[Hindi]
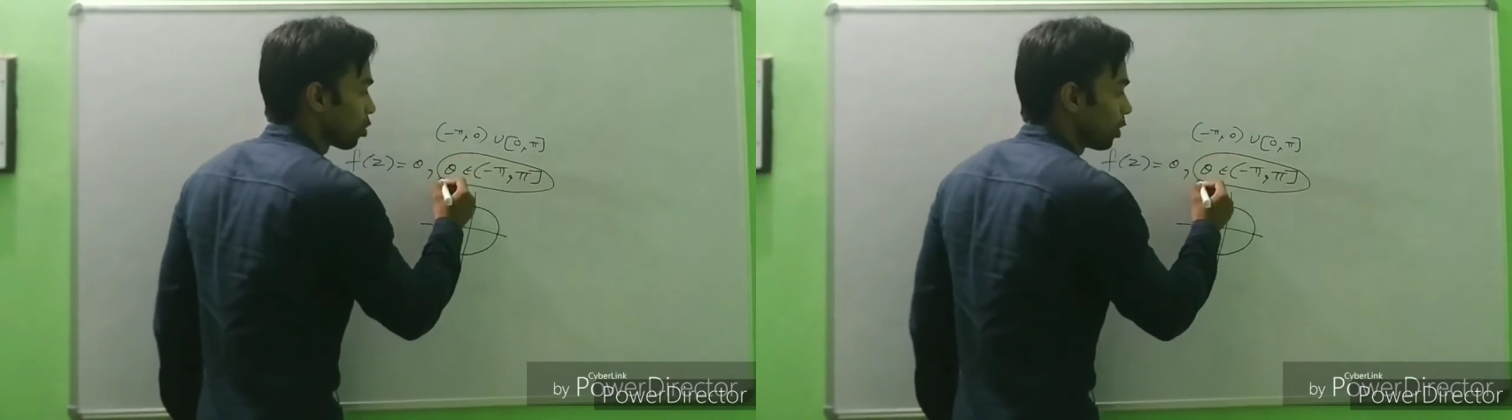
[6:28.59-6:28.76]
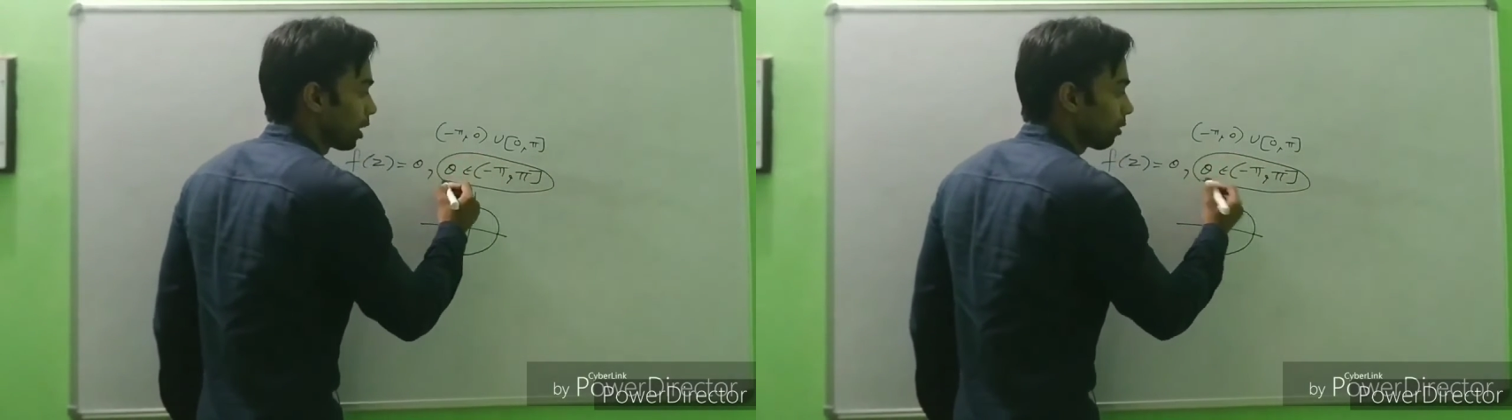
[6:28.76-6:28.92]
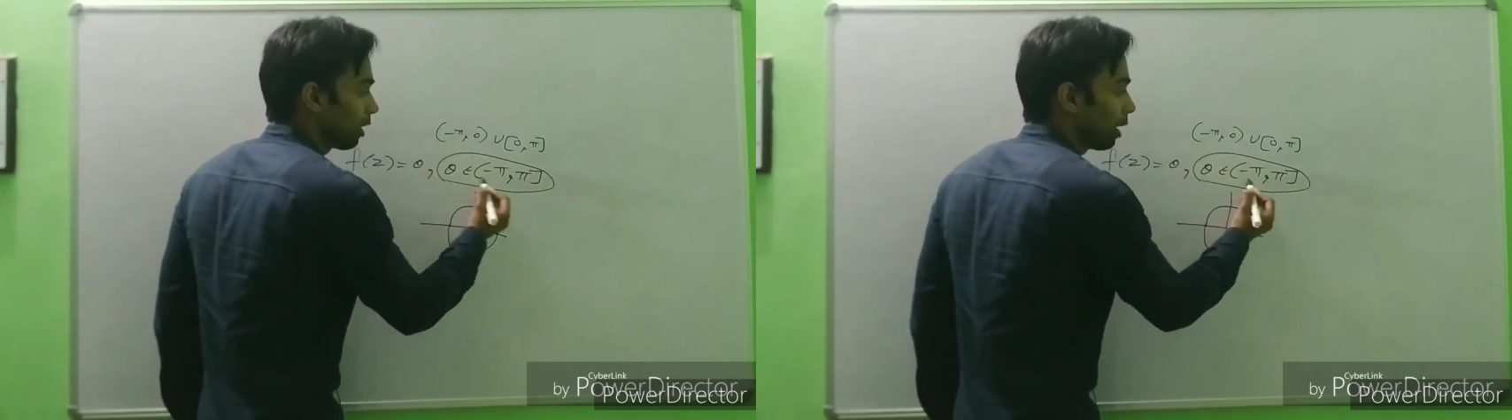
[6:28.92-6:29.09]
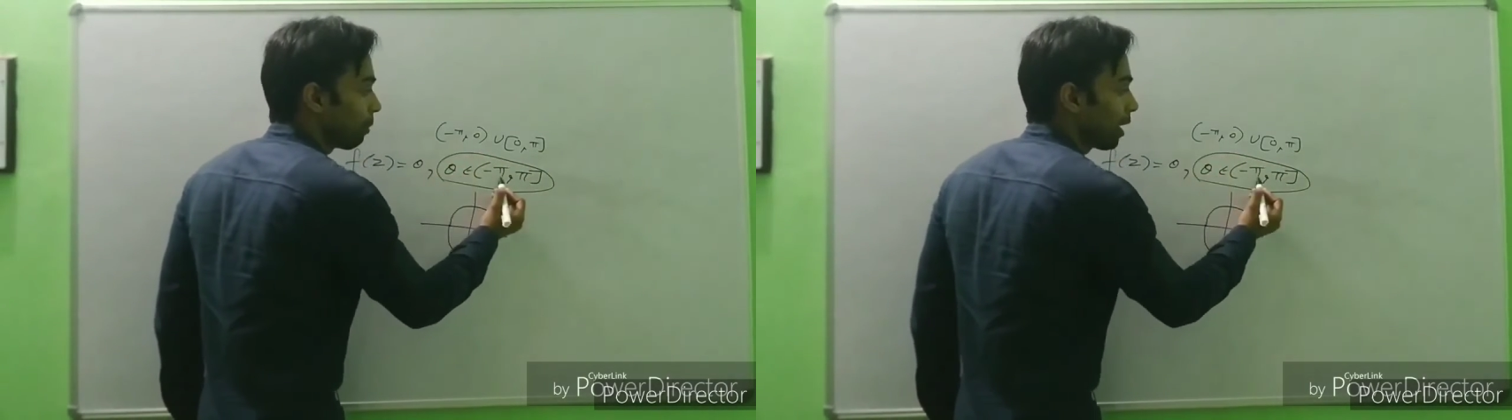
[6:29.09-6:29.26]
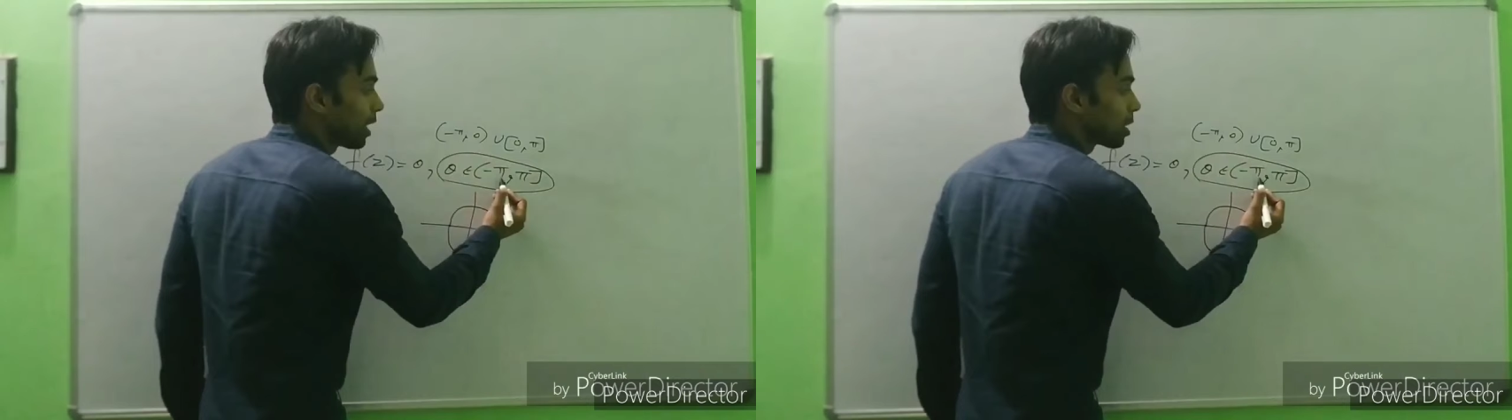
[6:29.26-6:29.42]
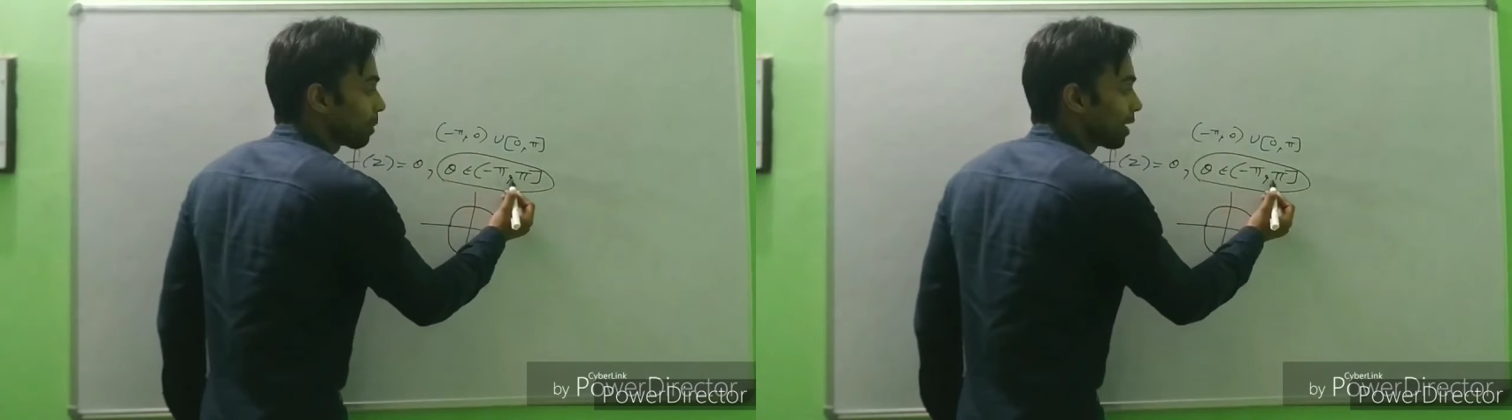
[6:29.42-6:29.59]
जो इंटरवल है
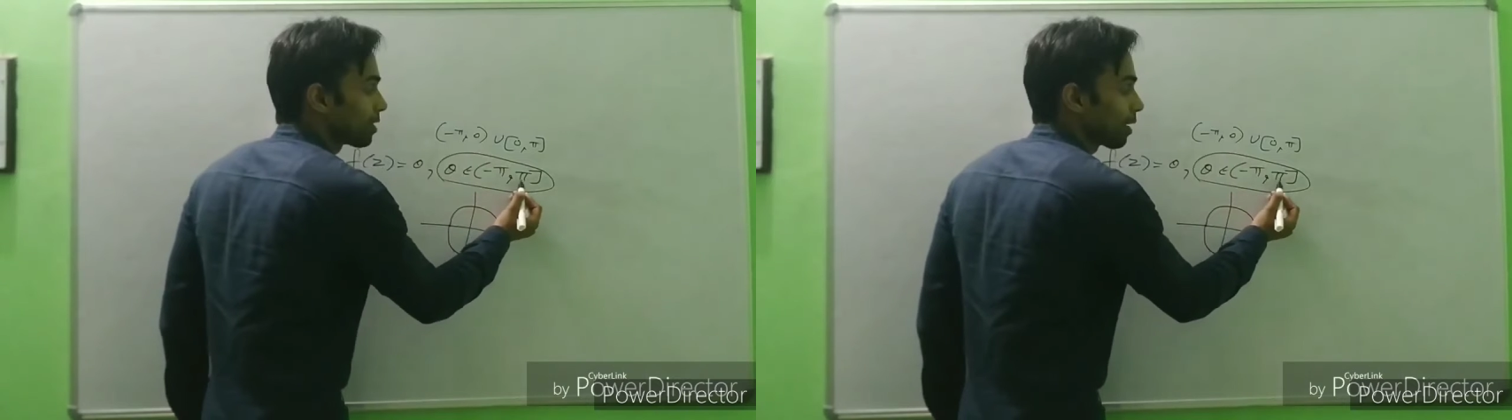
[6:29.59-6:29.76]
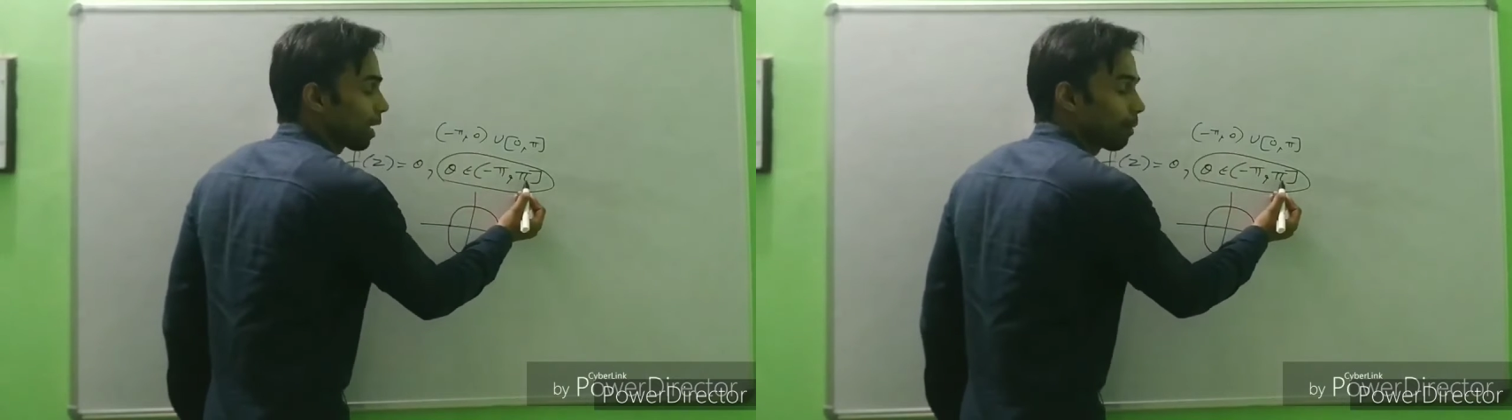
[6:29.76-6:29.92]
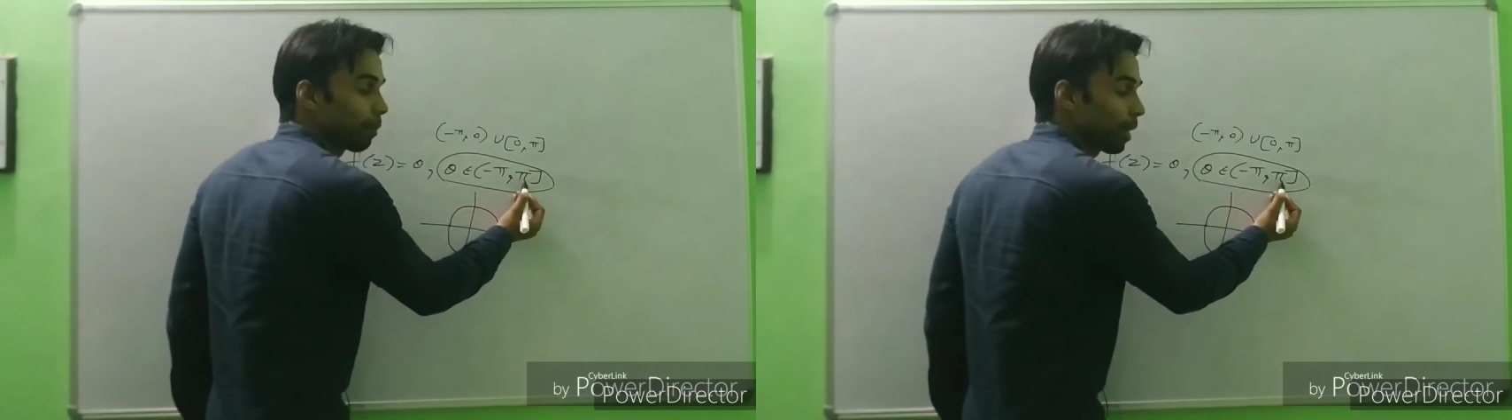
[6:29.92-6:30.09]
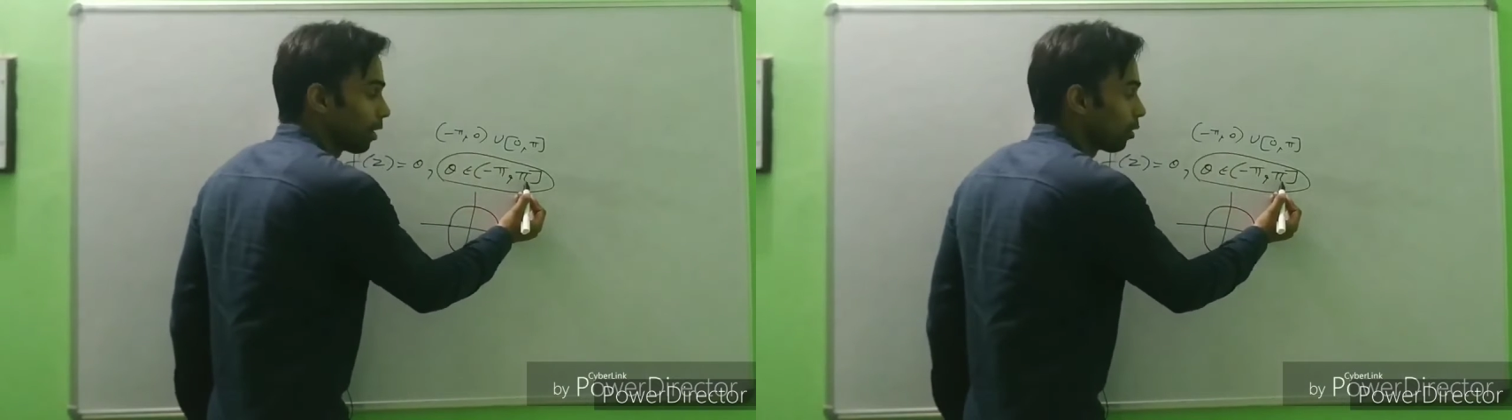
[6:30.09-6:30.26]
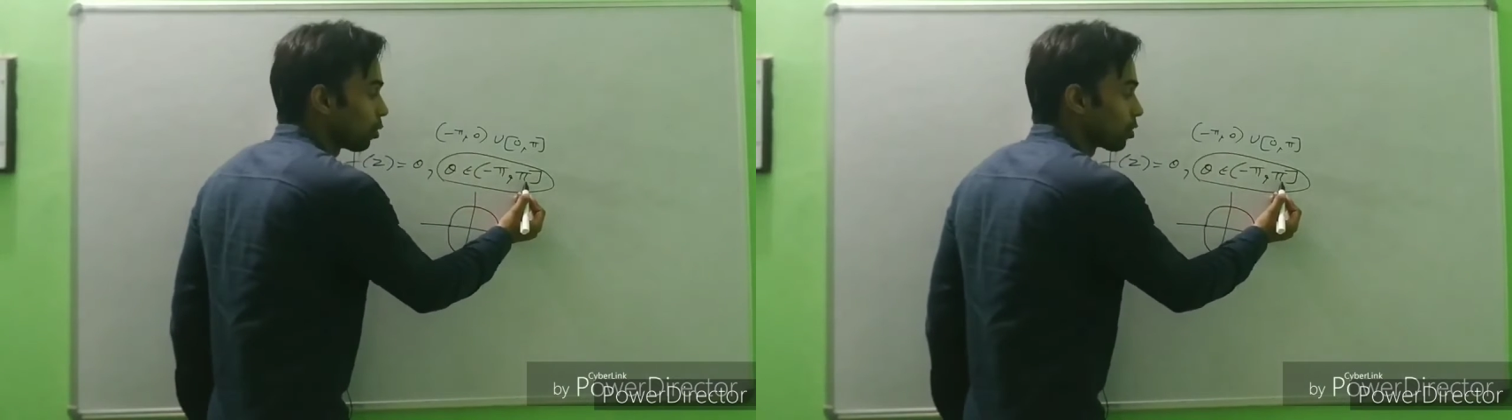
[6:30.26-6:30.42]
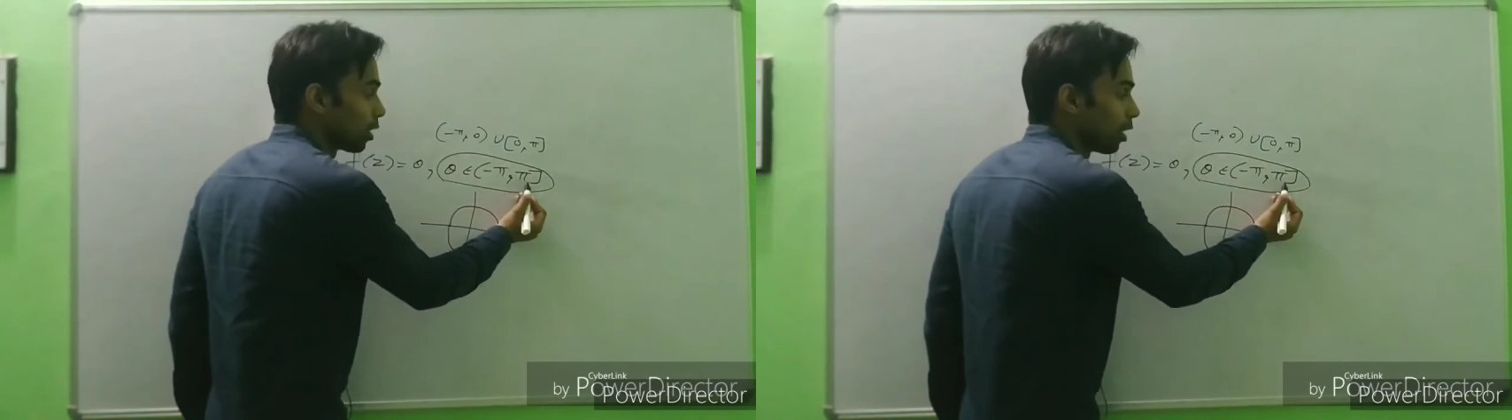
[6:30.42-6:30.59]
माइनस पाई से पाई
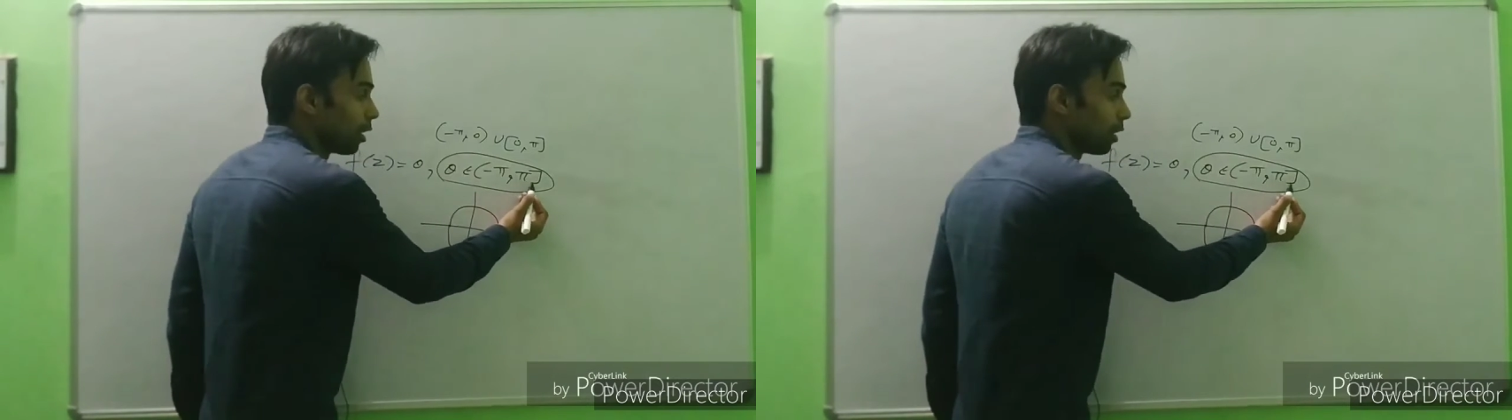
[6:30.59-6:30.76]
क्लोज